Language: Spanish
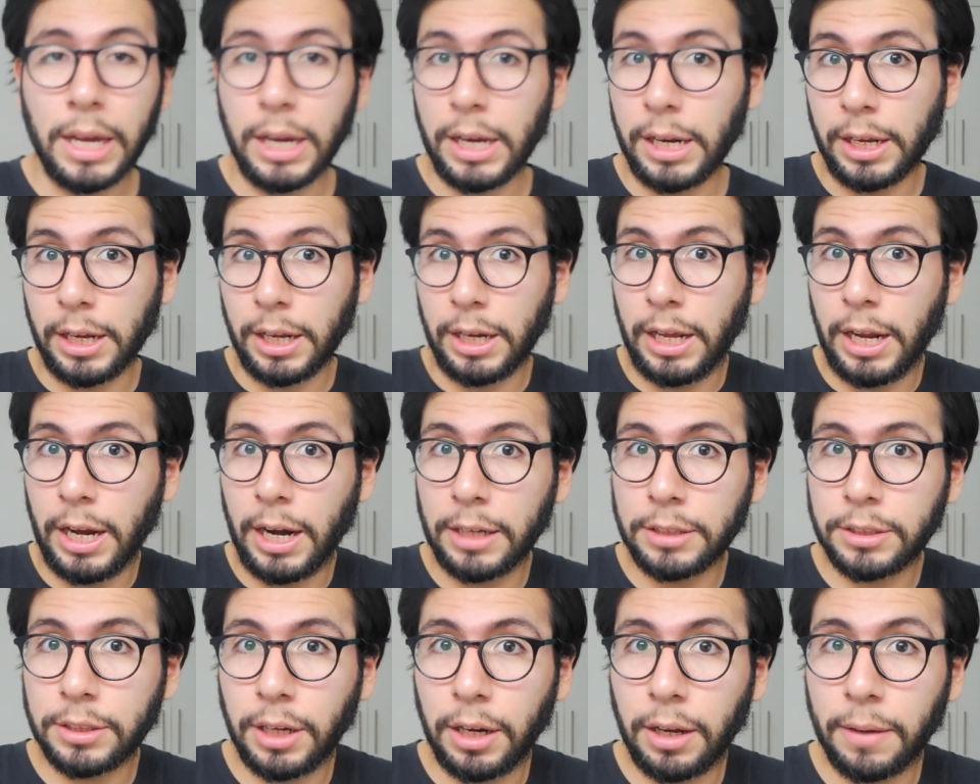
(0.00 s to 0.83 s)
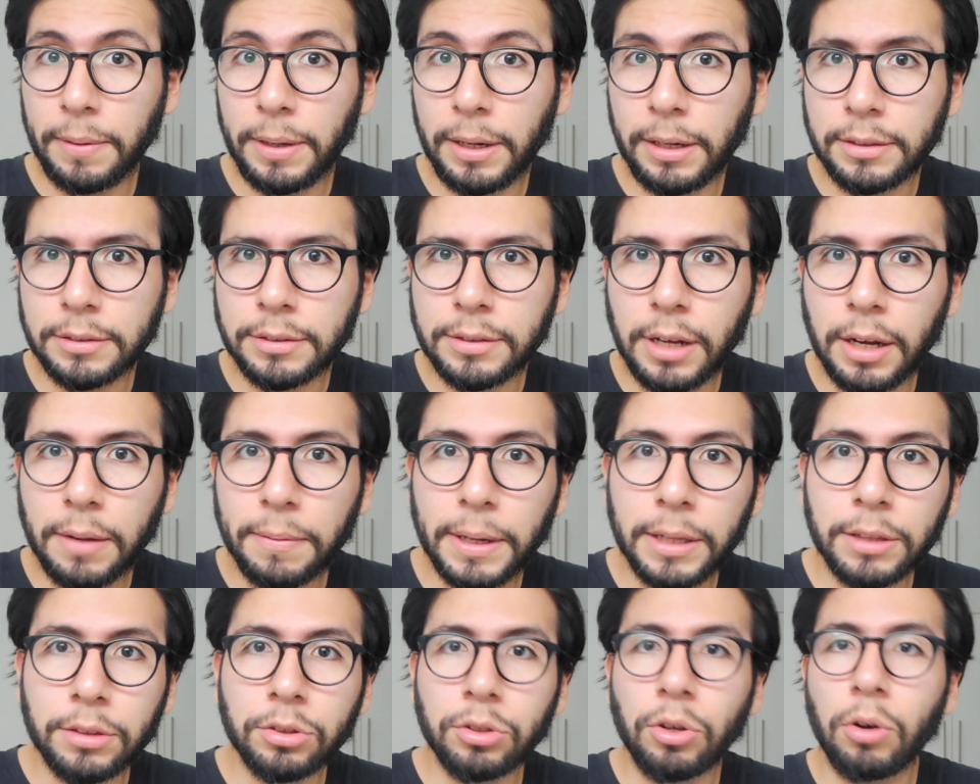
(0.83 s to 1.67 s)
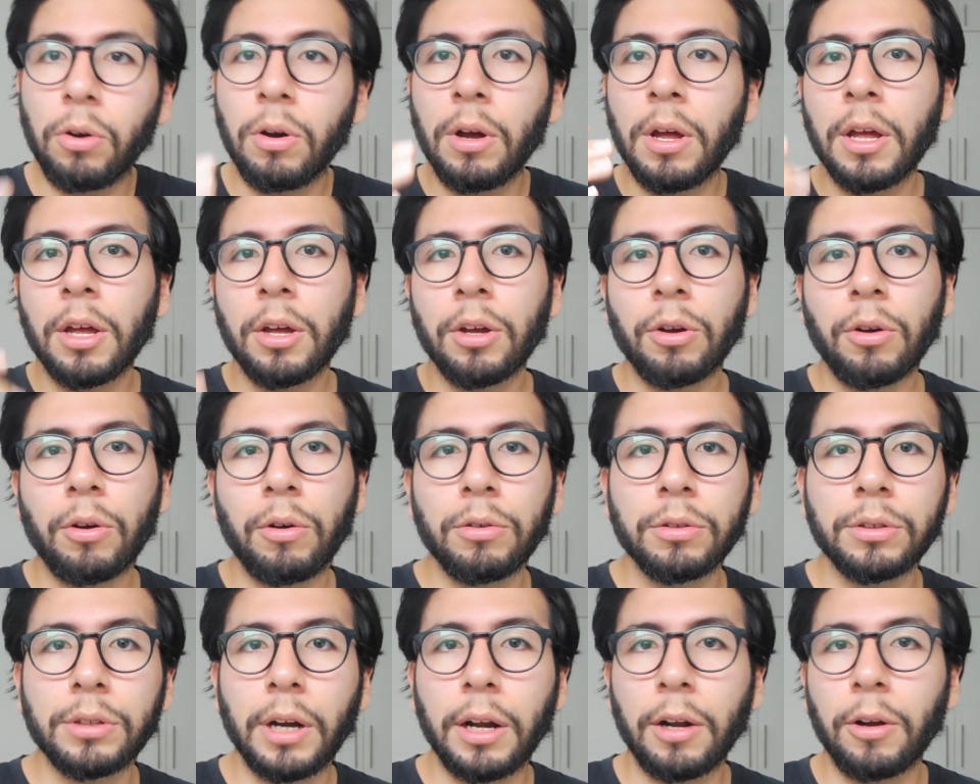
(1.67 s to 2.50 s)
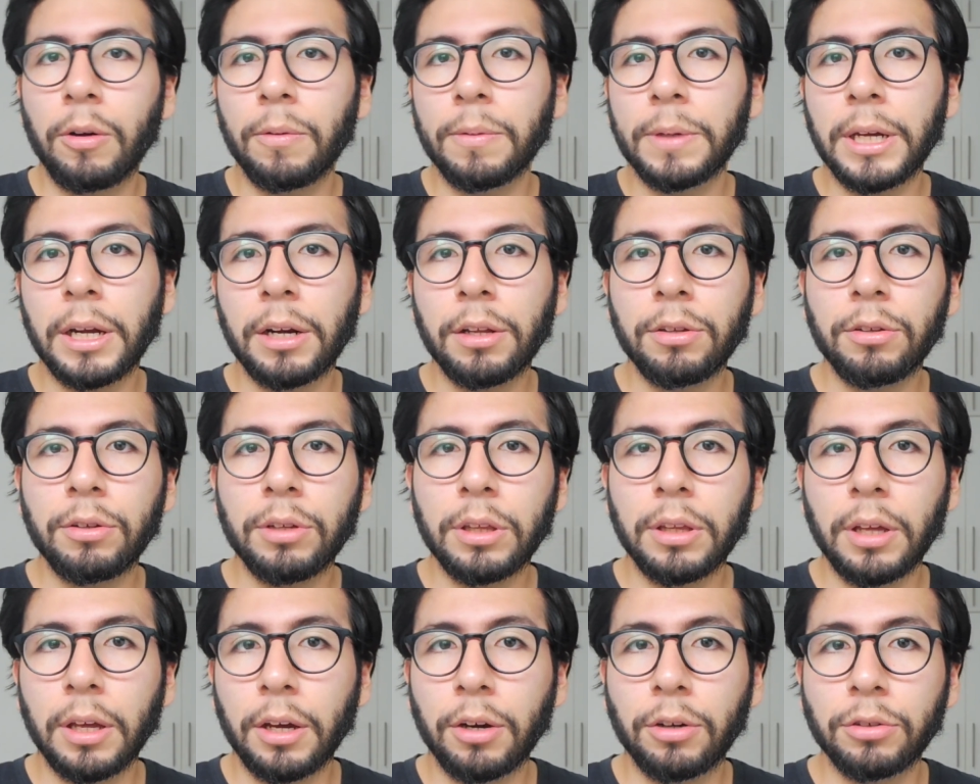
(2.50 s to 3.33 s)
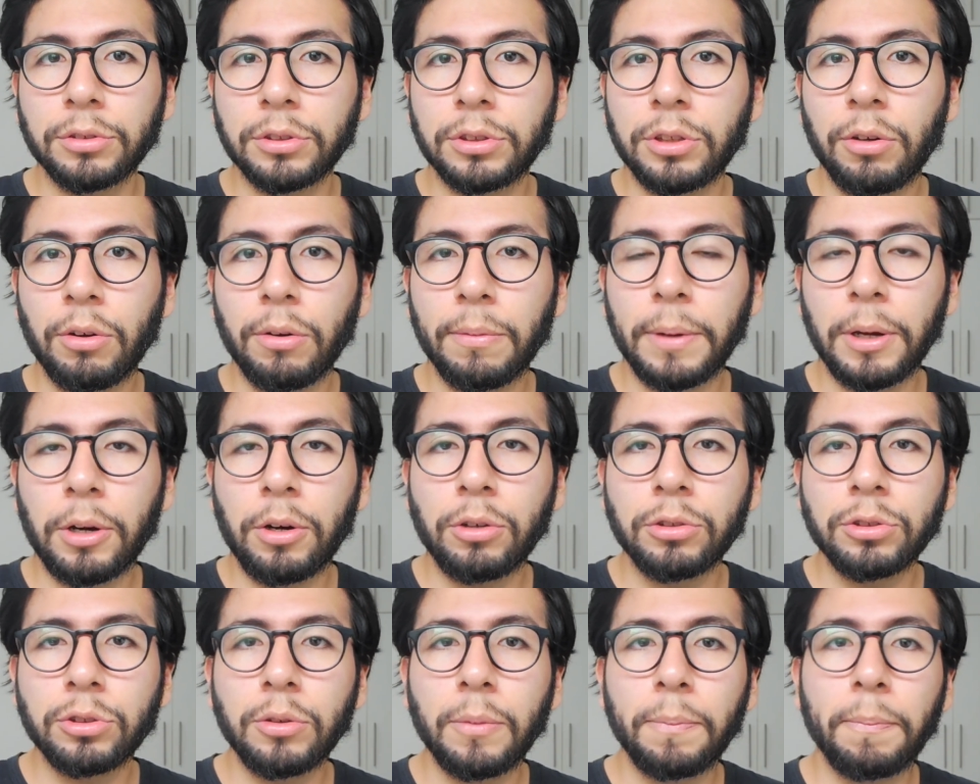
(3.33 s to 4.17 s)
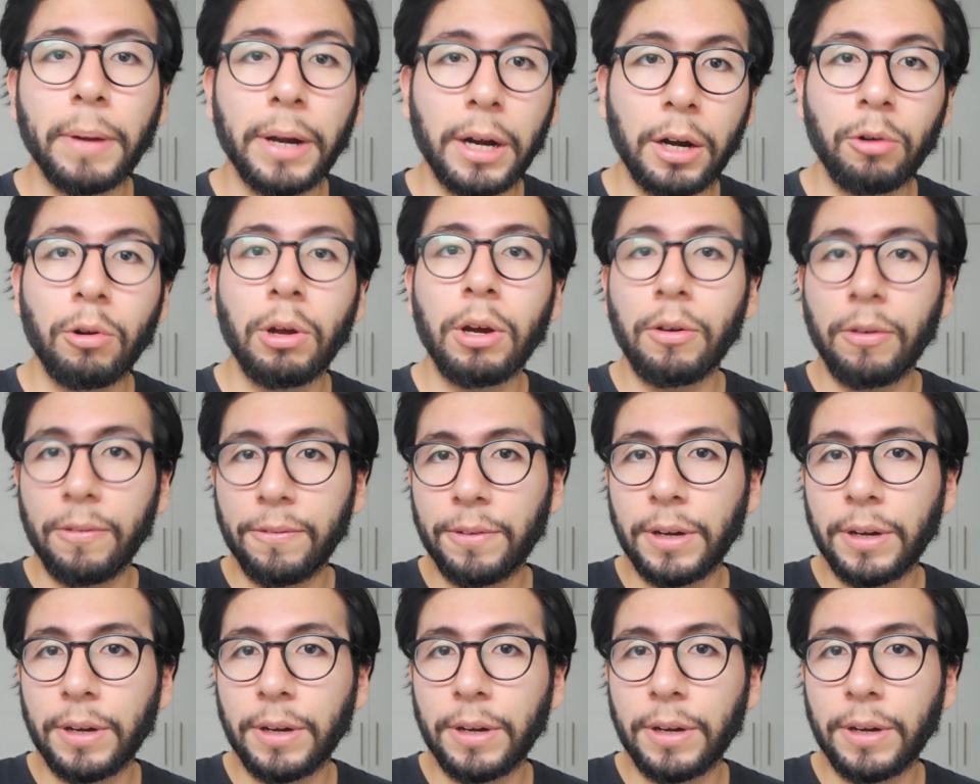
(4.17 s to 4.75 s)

El general Salaverri se levantó contra el gobierno de José Orbegoso para luego